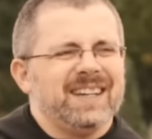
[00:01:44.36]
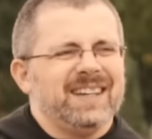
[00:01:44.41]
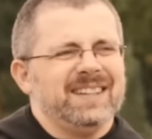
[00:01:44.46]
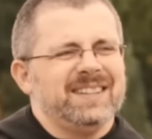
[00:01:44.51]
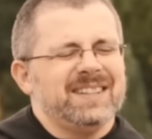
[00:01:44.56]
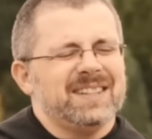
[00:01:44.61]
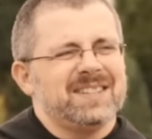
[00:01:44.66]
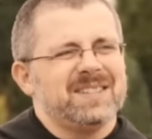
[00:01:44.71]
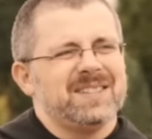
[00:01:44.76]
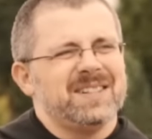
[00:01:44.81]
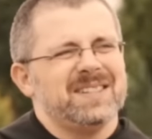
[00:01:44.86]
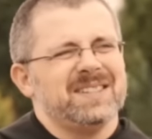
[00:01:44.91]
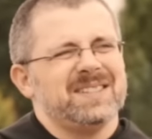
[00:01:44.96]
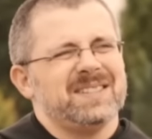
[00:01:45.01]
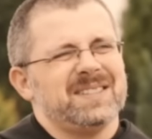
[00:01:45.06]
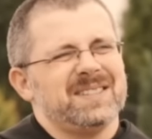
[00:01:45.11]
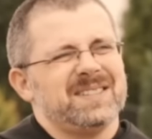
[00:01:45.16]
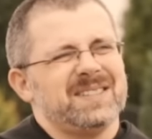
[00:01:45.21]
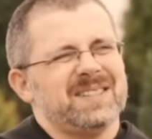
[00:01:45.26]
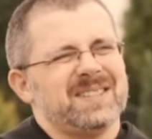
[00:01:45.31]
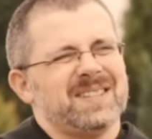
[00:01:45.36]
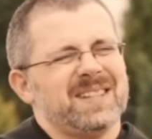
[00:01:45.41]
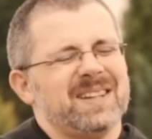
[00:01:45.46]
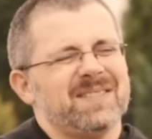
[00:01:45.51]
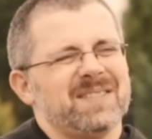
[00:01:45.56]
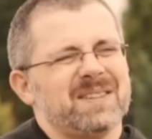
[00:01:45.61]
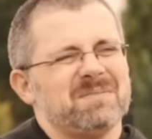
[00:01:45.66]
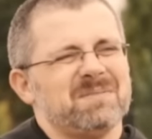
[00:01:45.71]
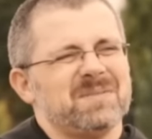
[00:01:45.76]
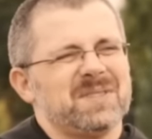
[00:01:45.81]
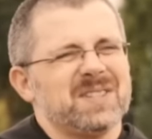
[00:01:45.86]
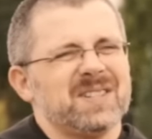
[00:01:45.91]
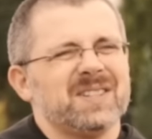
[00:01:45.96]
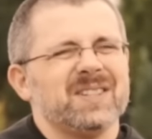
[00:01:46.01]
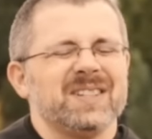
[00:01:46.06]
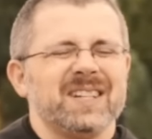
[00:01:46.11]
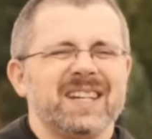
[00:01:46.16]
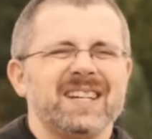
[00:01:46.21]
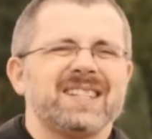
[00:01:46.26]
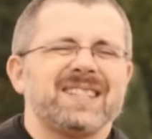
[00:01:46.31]
I tak się zastanawiam, czy
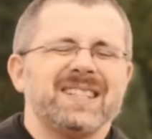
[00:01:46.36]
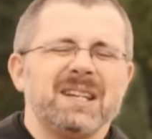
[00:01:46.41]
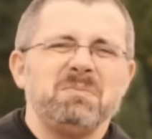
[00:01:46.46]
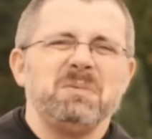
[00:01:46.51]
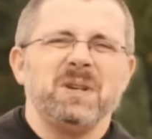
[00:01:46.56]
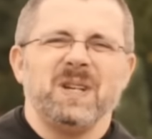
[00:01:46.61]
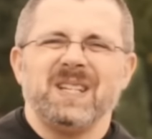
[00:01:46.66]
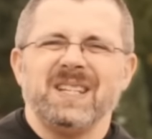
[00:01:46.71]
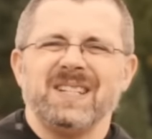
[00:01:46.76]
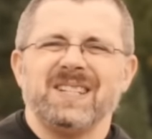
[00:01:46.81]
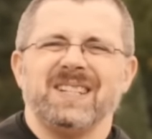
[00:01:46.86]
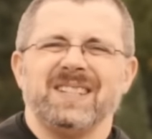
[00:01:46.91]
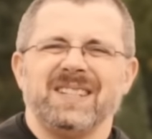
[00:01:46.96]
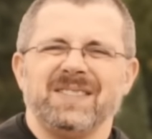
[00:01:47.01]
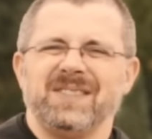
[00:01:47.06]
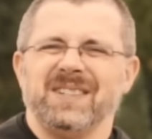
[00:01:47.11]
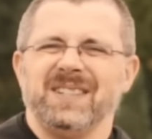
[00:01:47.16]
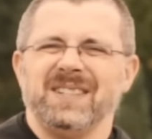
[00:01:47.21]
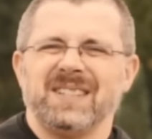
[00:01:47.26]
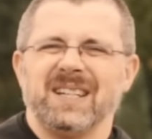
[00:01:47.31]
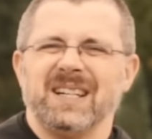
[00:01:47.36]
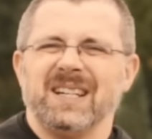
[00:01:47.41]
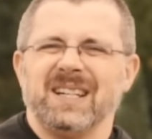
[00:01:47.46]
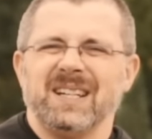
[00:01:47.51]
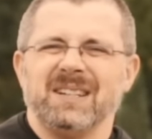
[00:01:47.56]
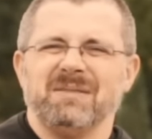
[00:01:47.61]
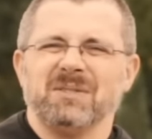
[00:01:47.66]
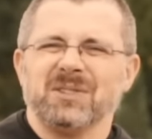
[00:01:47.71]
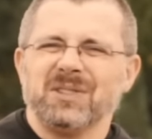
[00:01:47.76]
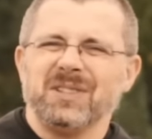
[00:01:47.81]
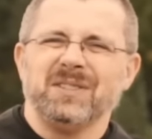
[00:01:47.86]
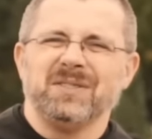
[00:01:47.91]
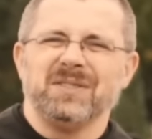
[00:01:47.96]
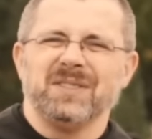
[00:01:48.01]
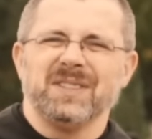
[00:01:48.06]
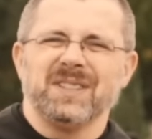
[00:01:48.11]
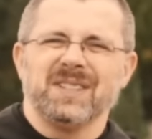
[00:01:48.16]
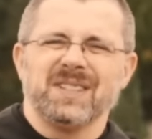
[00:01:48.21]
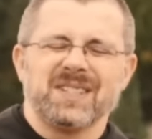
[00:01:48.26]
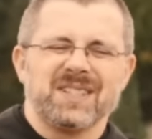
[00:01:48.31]
to nie jest najpiękniejsza definicja
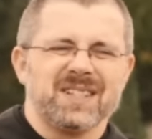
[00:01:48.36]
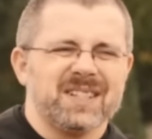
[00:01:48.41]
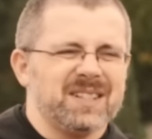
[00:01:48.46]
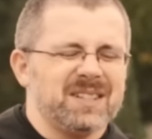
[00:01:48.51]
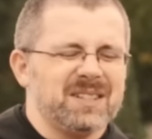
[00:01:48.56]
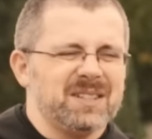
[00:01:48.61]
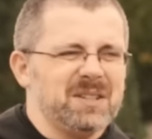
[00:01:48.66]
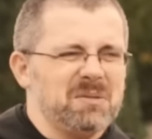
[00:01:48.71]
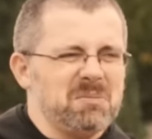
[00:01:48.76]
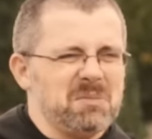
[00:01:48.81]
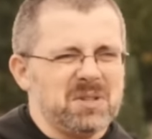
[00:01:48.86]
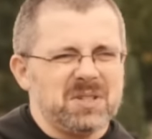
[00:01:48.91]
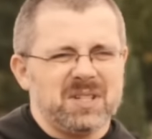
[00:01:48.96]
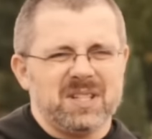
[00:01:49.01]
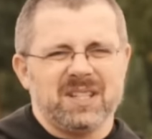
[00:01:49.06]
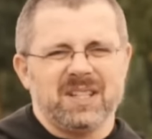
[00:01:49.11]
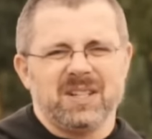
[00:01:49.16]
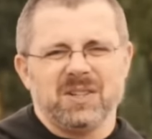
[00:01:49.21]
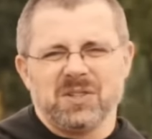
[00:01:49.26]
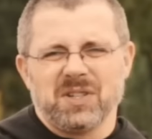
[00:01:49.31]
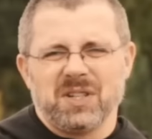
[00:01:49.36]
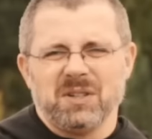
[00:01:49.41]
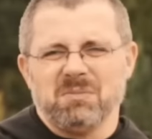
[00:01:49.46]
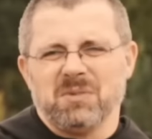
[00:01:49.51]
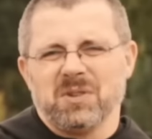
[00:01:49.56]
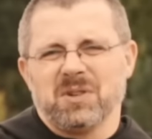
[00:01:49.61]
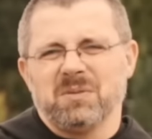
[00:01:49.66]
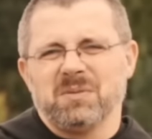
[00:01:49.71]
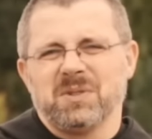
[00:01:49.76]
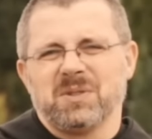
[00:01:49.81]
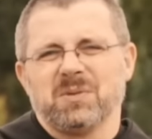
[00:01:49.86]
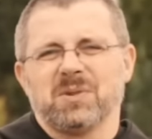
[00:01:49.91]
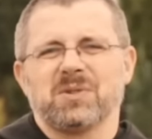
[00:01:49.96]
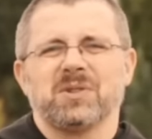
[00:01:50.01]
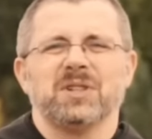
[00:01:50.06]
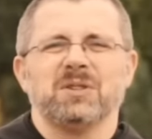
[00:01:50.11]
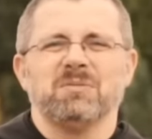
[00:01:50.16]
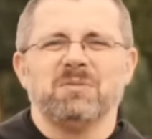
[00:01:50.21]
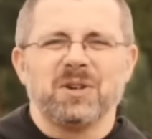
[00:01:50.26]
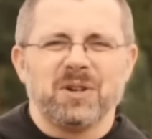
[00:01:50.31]
modlitwy, że no może te rączki mogą być
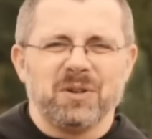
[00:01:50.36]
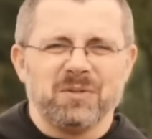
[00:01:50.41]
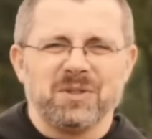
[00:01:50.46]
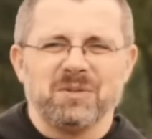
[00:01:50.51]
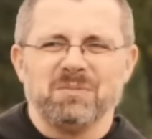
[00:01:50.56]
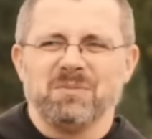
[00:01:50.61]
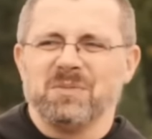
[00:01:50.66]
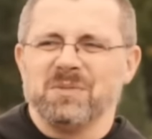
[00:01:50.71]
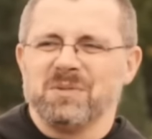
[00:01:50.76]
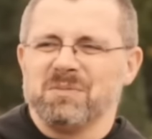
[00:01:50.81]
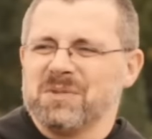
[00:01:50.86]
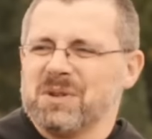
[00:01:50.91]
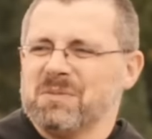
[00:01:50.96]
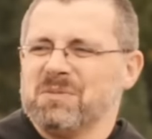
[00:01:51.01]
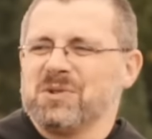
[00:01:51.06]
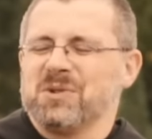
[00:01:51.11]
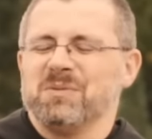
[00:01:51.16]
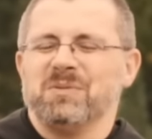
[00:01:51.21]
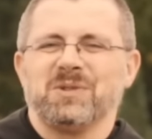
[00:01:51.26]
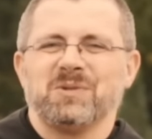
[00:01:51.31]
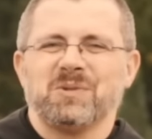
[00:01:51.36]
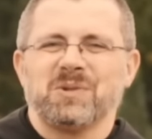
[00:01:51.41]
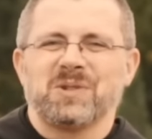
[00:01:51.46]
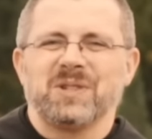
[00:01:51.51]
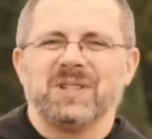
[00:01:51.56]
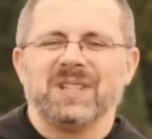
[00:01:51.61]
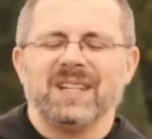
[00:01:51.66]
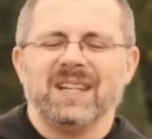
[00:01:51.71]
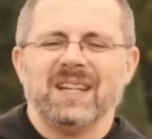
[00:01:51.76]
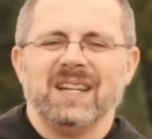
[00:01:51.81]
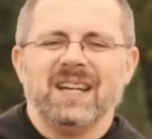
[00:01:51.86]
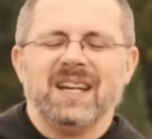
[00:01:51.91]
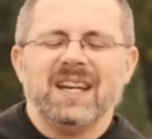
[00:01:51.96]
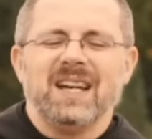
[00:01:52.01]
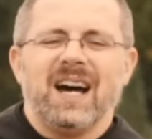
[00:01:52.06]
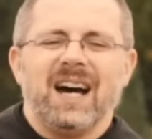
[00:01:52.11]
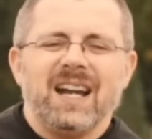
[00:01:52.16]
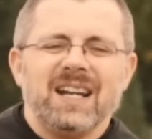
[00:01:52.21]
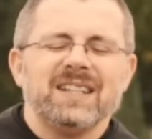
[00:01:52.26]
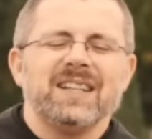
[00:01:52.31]
złożone, mogą, nie, nie muszą być złożone,
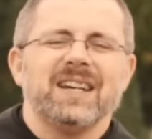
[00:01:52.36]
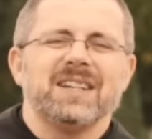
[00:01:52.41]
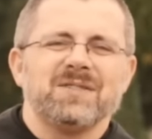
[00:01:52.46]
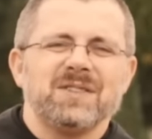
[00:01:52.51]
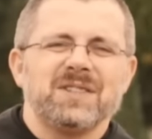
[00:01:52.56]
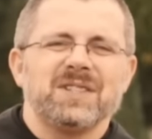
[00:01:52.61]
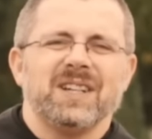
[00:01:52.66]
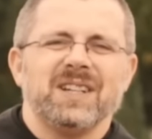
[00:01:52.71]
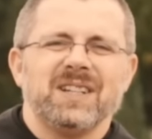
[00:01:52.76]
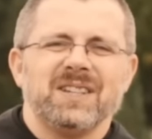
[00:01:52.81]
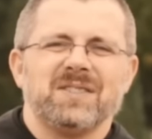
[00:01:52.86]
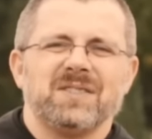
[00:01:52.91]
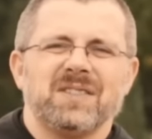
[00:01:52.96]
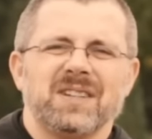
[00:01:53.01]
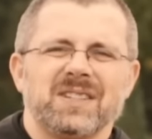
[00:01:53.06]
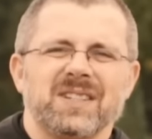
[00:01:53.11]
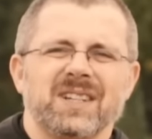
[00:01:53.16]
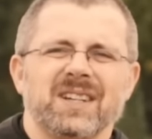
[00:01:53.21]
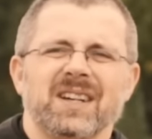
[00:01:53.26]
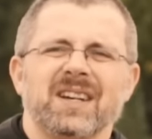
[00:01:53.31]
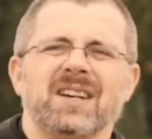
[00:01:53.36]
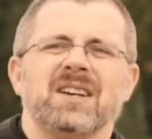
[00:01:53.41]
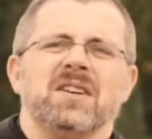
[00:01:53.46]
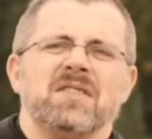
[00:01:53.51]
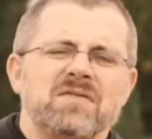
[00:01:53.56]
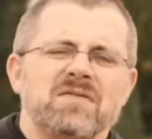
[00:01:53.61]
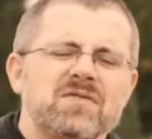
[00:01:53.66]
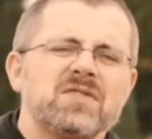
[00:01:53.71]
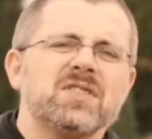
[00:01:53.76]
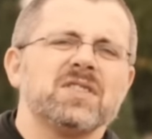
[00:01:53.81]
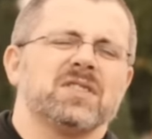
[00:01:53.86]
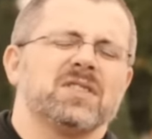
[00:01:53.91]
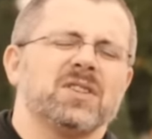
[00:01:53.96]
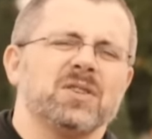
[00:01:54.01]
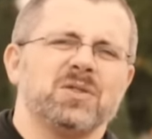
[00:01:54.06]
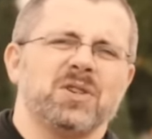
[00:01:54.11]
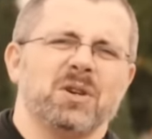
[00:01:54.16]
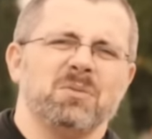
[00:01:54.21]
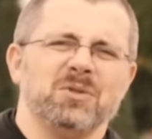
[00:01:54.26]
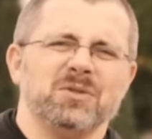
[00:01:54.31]
ale najzwyczajniej w świecie
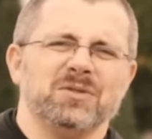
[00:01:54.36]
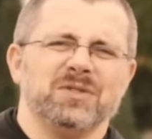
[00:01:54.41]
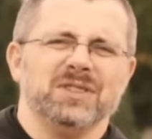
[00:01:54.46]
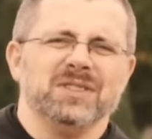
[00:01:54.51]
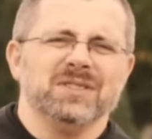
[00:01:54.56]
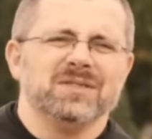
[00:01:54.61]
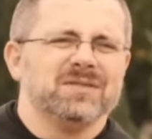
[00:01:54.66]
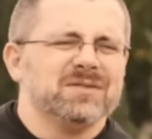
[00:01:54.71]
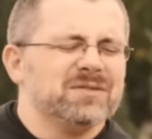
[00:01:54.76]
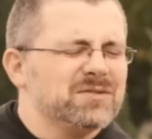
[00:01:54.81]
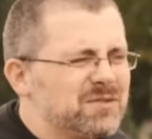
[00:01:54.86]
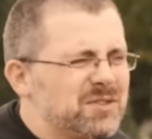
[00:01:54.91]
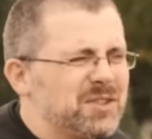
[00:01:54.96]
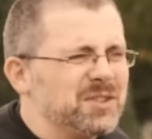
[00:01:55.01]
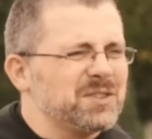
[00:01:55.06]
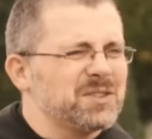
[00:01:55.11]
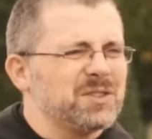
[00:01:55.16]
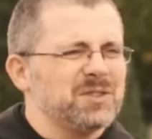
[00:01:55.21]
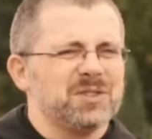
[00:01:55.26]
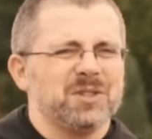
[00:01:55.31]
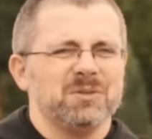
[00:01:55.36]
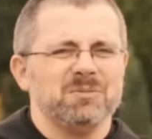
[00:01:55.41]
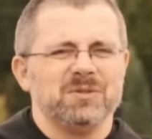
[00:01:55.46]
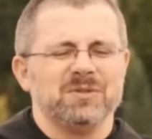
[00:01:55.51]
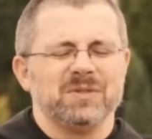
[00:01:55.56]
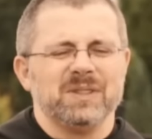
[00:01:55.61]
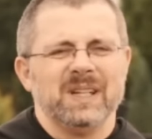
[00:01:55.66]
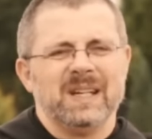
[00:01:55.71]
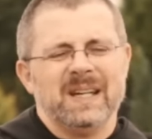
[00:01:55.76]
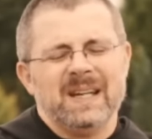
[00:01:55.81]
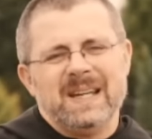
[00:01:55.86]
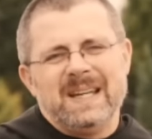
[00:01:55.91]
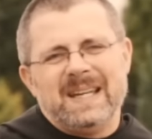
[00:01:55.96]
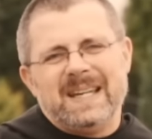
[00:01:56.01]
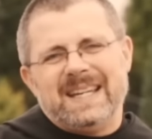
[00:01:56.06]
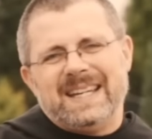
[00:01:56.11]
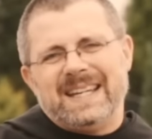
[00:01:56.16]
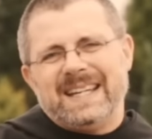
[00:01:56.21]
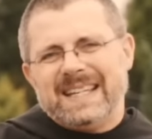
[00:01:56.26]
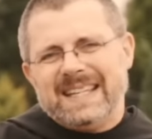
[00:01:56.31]
wszystko się mówi. Wszystko się mówi.
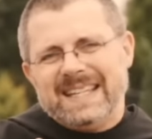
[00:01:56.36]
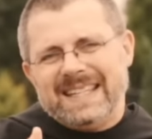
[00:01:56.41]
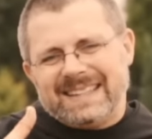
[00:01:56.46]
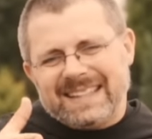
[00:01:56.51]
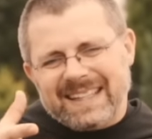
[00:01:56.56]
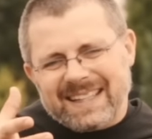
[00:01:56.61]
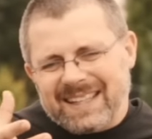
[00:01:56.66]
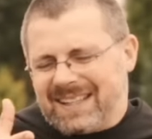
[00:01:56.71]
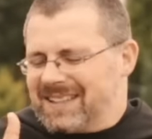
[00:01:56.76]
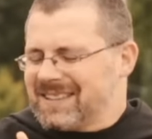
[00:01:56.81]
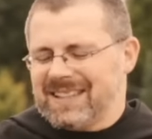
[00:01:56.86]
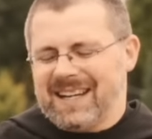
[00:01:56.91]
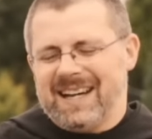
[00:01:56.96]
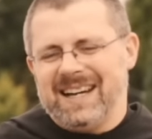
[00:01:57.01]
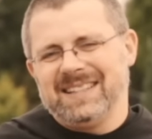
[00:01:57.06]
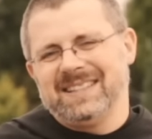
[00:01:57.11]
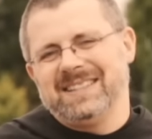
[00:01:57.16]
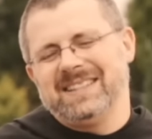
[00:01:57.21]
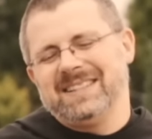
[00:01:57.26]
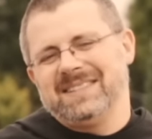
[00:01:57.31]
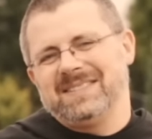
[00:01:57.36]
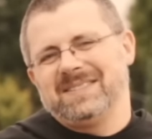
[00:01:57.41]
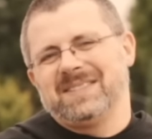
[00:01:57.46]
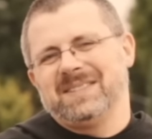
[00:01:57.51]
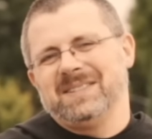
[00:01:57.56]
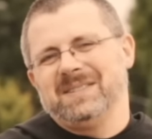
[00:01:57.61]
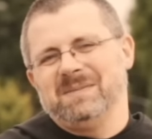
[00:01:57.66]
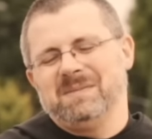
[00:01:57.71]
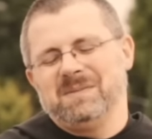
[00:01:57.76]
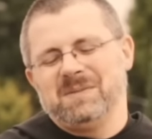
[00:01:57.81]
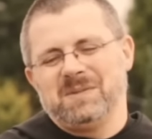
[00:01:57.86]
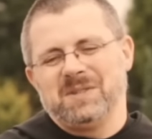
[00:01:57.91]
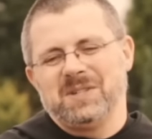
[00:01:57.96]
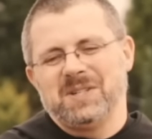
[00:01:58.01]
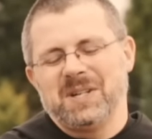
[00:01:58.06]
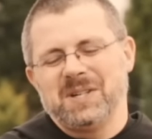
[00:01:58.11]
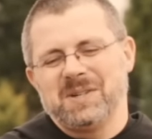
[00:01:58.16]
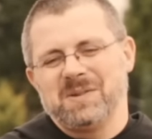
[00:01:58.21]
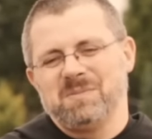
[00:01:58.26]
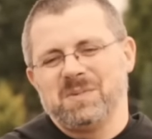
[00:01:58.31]
E, I tak jak ta Anna w tym
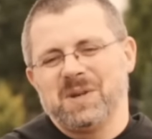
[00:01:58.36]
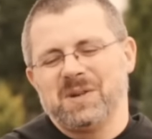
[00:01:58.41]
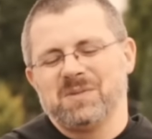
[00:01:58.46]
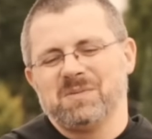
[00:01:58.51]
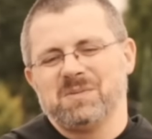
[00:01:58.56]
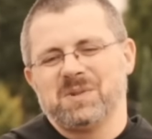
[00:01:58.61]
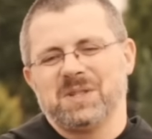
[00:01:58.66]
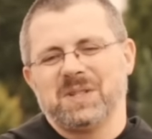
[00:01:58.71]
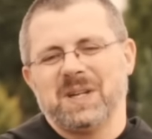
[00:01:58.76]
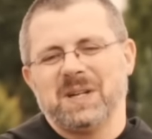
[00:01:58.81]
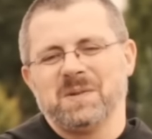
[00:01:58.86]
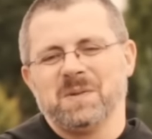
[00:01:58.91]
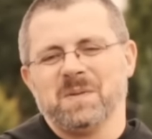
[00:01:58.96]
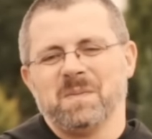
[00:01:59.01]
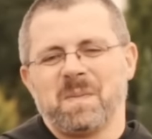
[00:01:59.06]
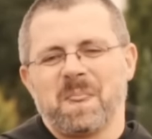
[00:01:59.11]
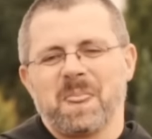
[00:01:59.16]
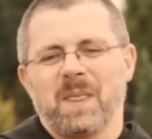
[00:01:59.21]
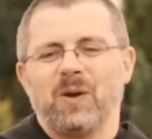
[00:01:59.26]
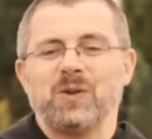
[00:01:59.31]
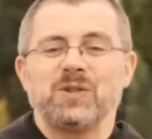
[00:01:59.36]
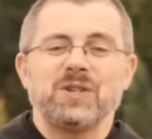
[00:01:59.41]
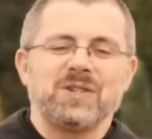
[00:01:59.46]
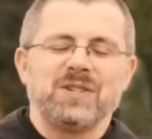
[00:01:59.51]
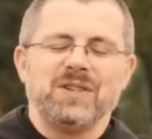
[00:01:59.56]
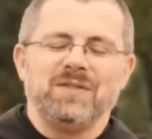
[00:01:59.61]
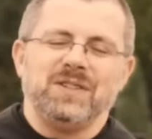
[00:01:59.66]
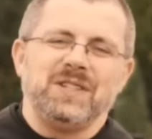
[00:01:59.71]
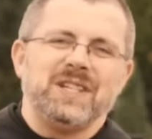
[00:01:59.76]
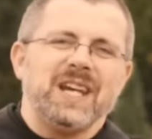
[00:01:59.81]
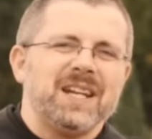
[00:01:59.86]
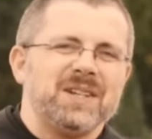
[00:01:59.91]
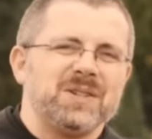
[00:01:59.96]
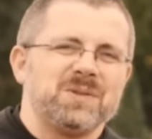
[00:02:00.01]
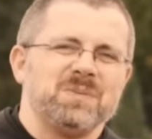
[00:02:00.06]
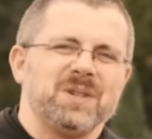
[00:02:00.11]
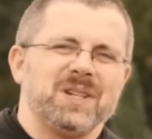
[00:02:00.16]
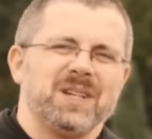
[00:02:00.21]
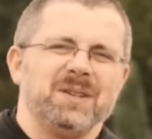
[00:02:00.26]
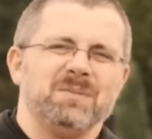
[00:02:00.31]
dzisiejszym pierwszym czytaniu, chociaż nie
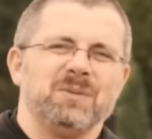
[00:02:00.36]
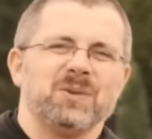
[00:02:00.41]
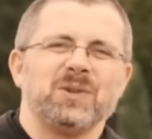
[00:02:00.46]
widzieliśmy jej